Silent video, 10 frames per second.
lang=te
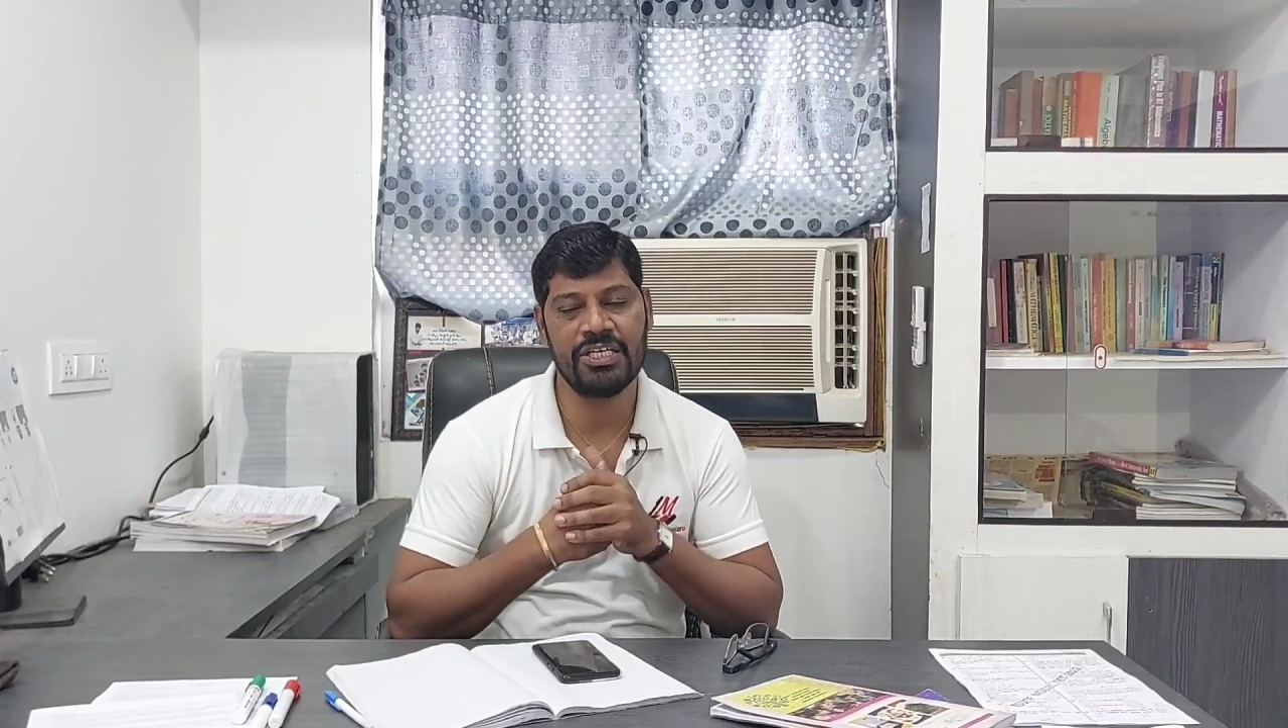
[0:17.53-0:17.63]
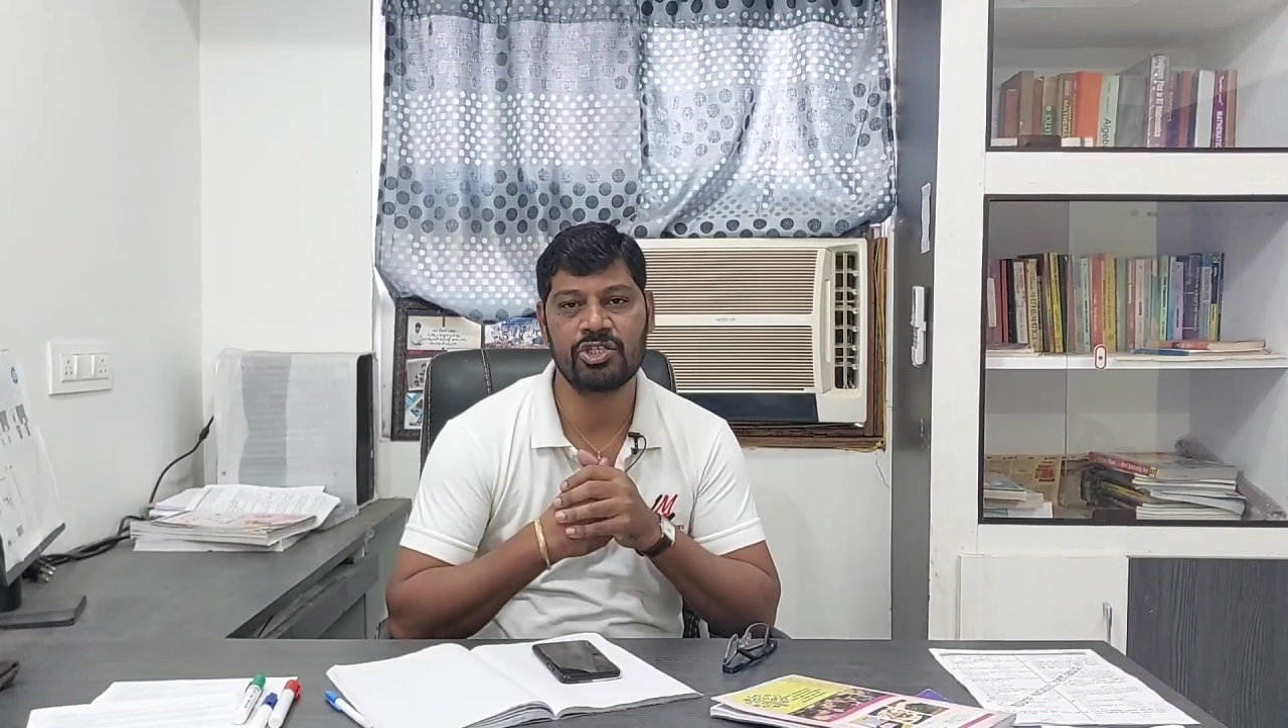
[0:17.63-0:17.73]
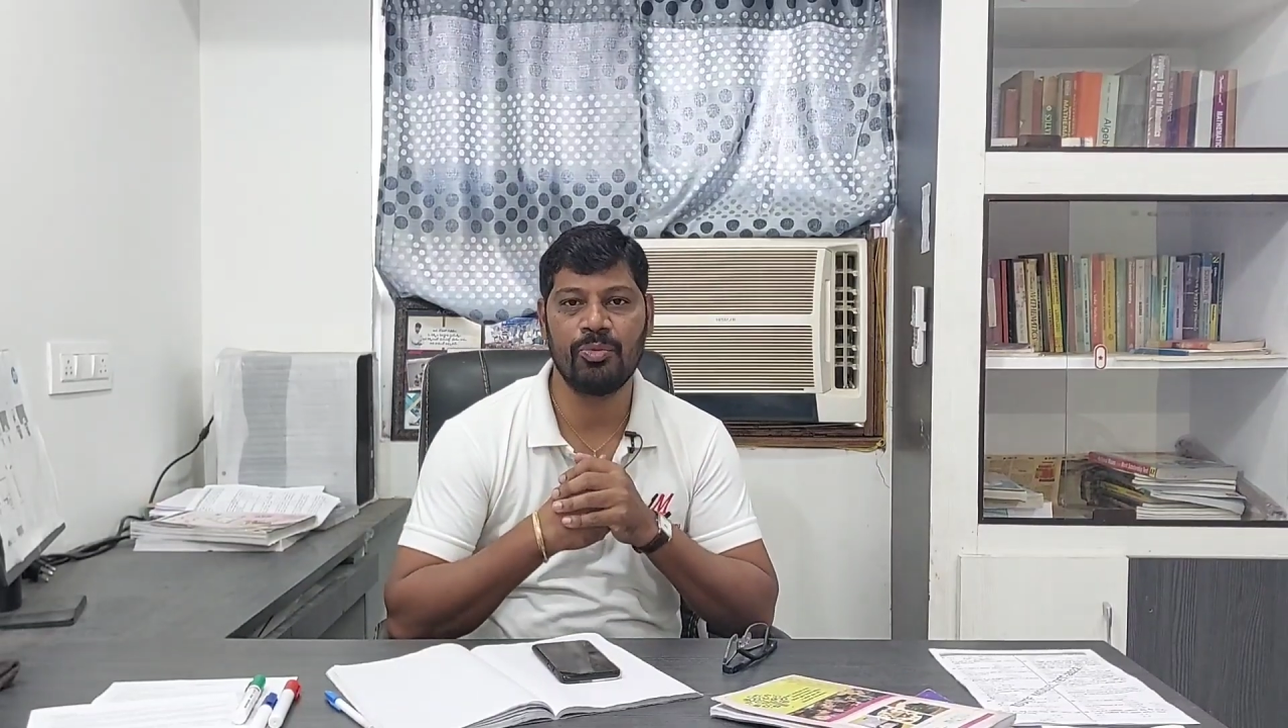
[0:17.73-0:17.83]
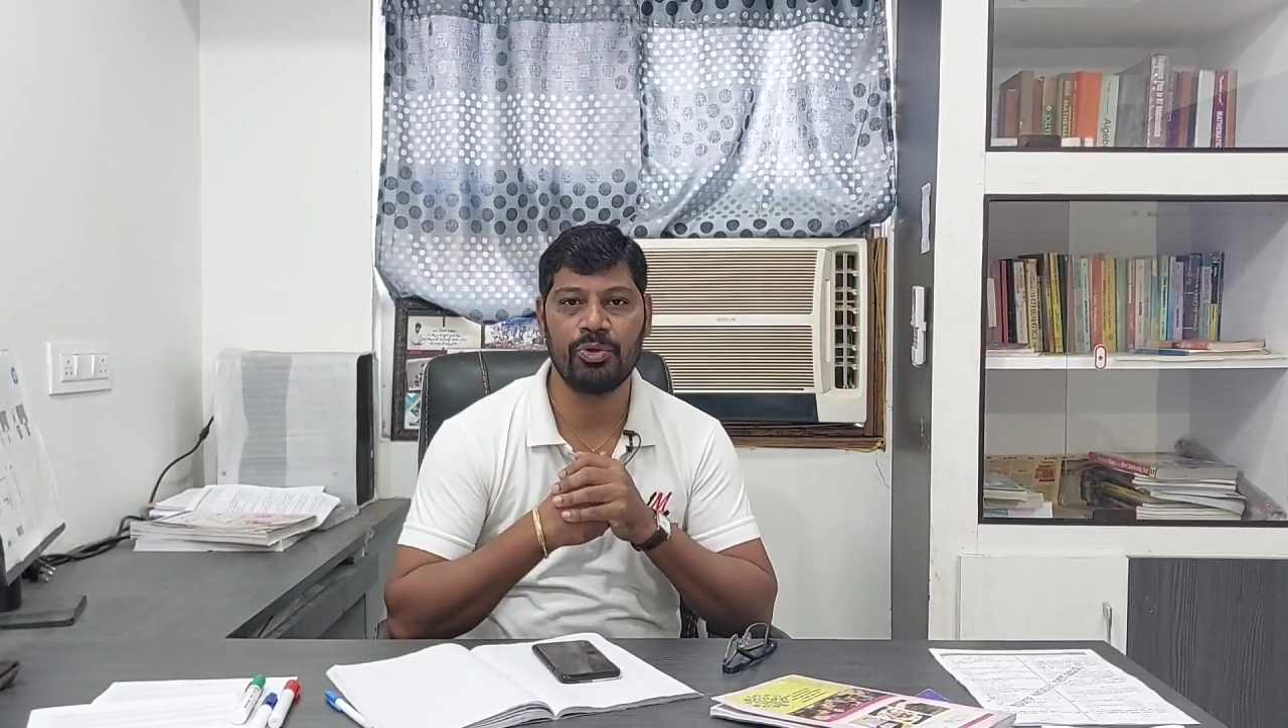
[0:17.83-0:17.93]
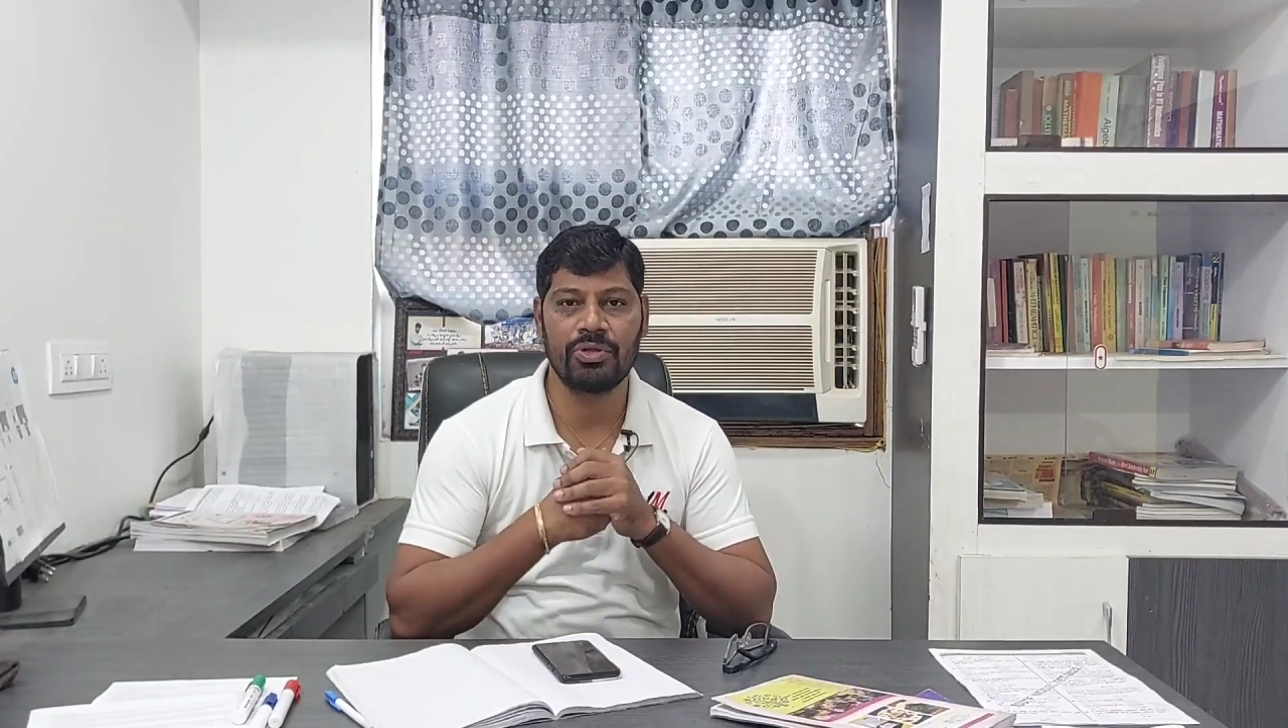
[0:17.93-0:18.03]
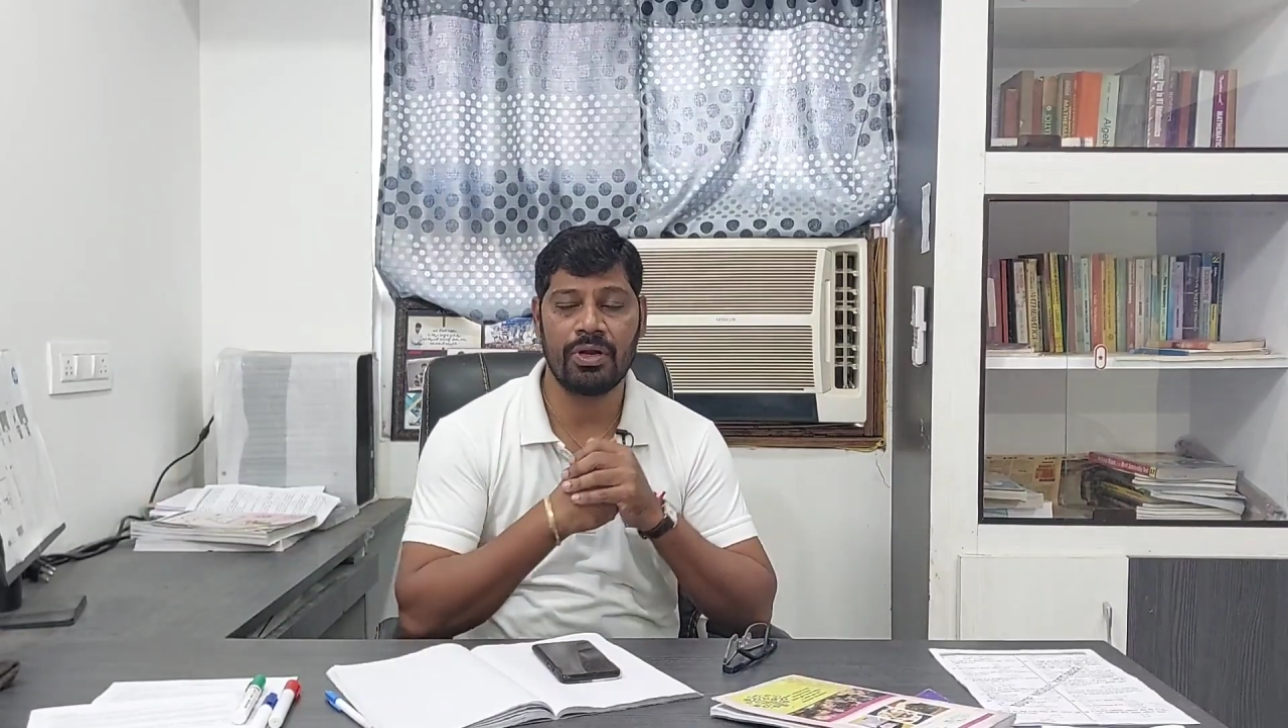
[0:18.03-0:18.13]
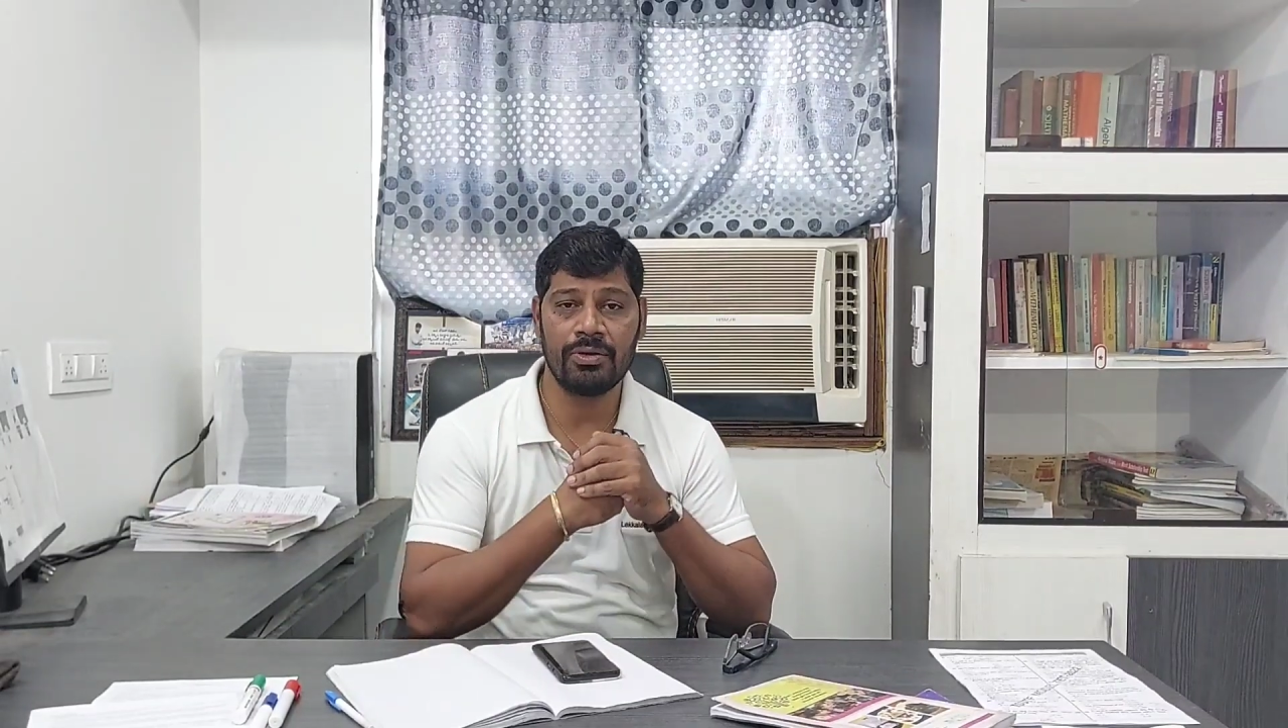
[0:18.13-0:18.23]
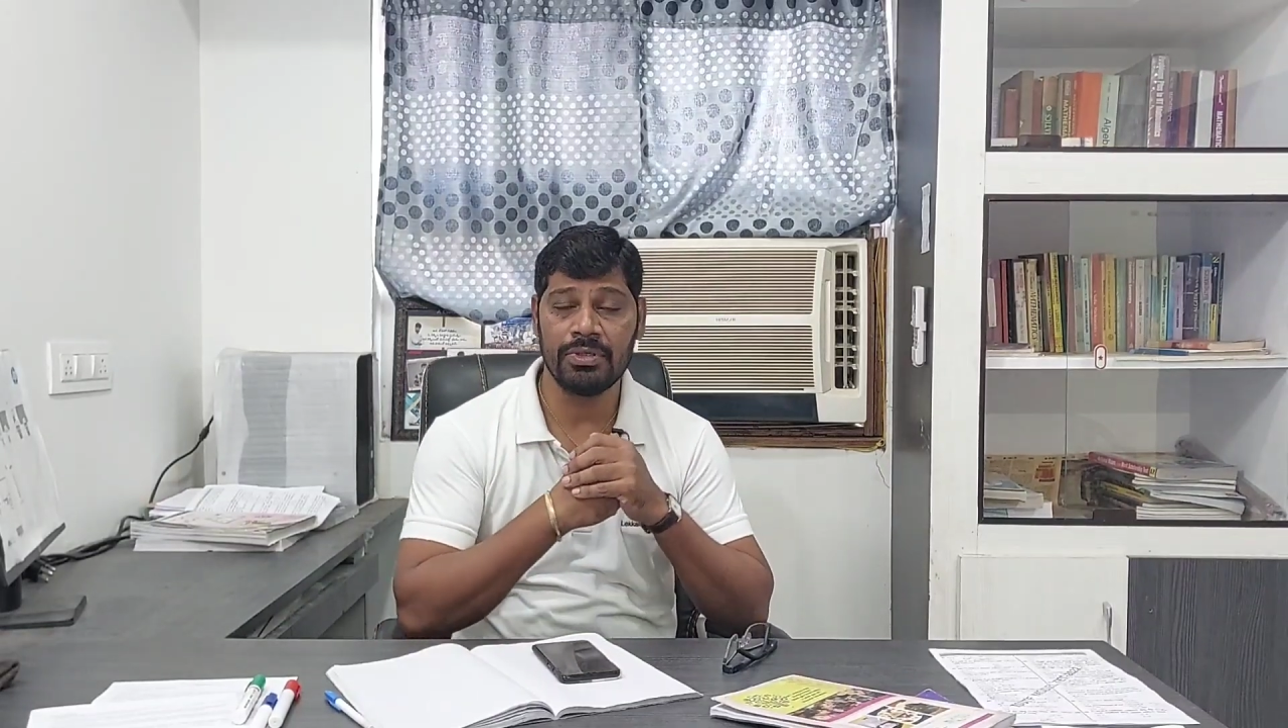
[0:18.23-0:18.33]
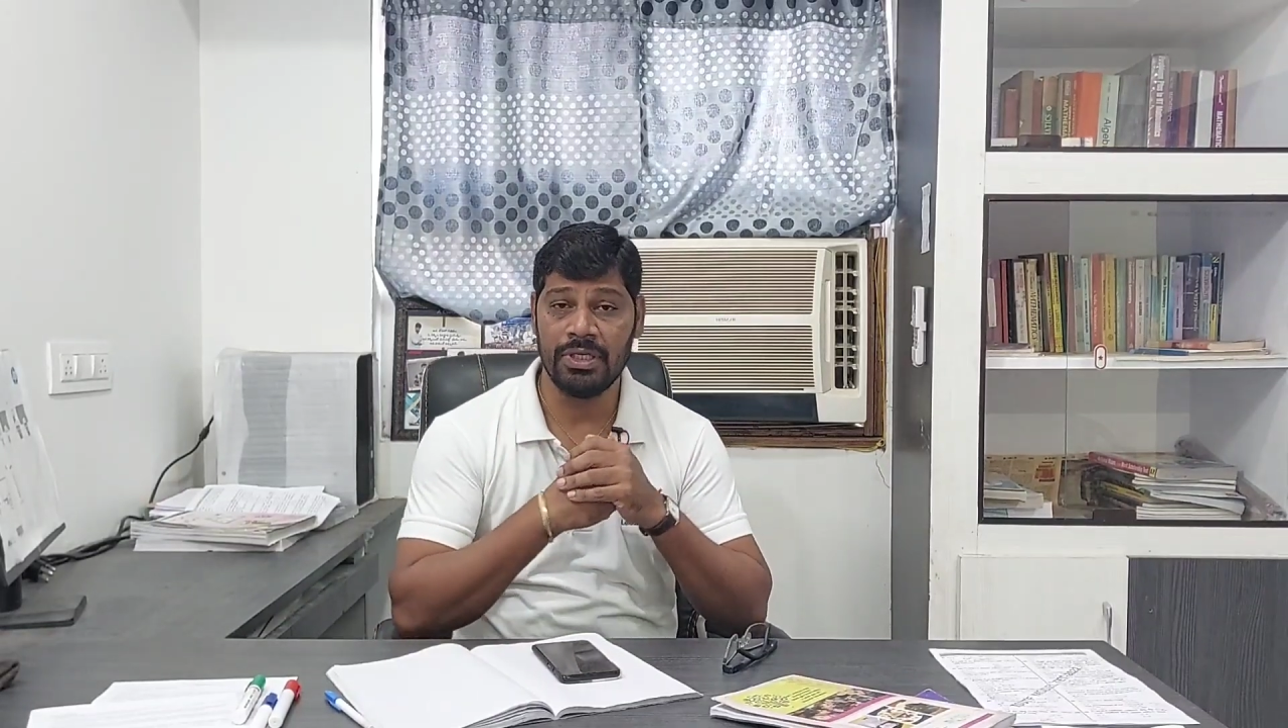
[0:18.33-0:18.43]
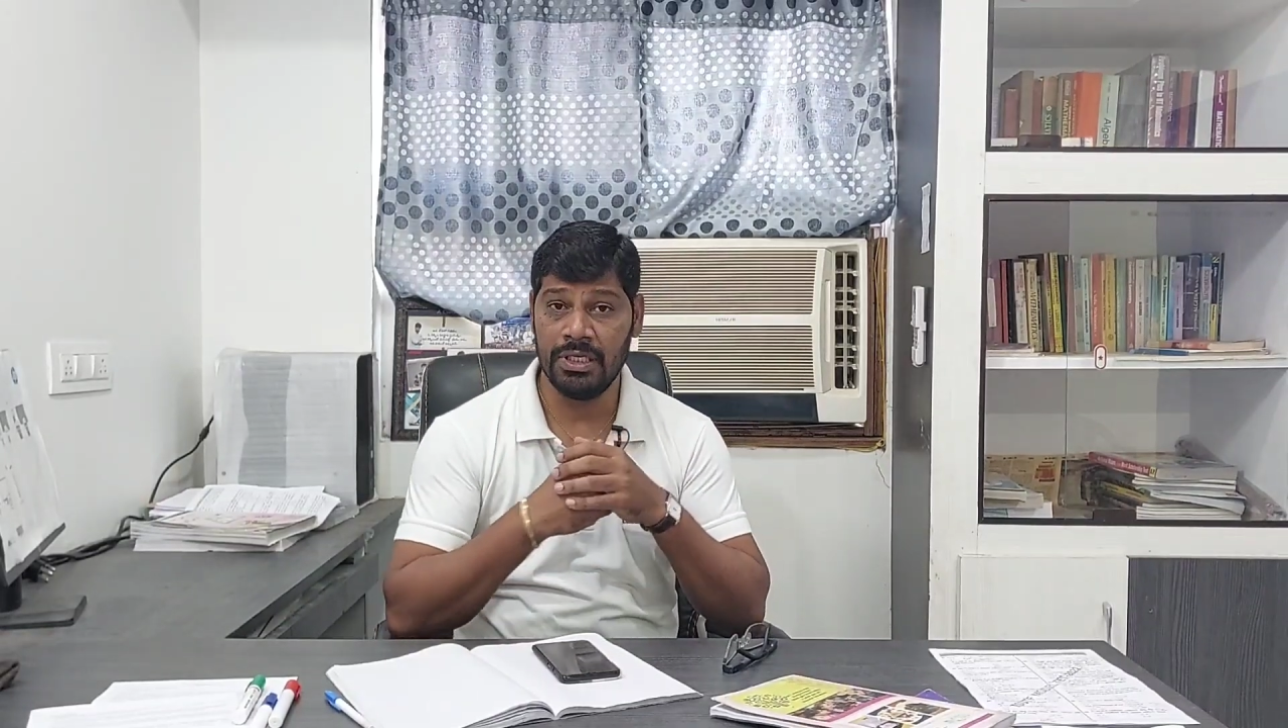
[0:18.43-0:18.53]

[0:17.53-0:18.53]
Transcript: చేసుకోబోతున్నాను